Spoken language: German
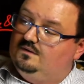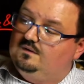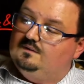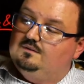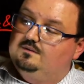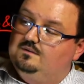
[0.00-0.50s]

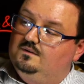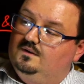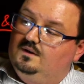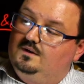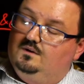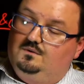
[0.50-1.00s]
Ach so,
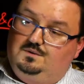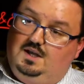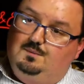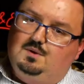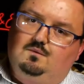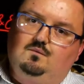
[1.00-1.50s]
und
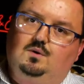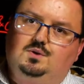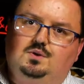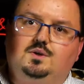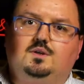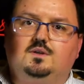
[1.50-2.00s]
Abraham
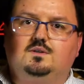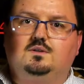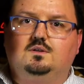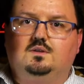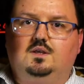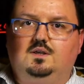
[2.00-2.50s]
wollte nicht,
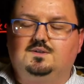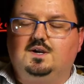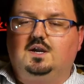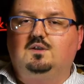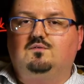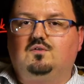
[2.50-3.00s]
dass der
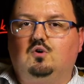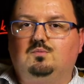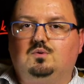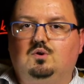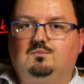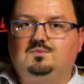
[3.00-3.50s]
Isaac eine Frau
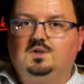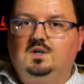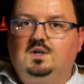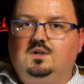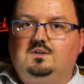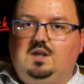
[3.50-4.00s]
bekommt,
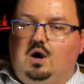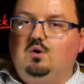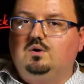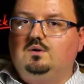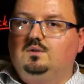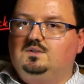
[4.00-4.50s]
die
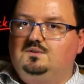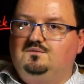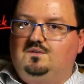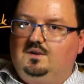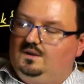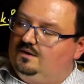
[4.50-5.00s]
auch Götzen
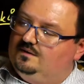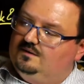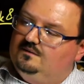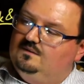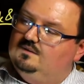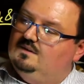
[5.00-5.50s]
verehrt.
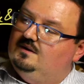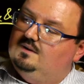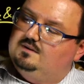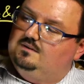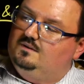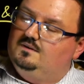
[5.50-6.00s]
Hieß er denn
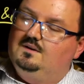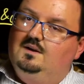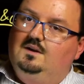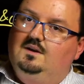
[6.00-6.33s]
das nicht?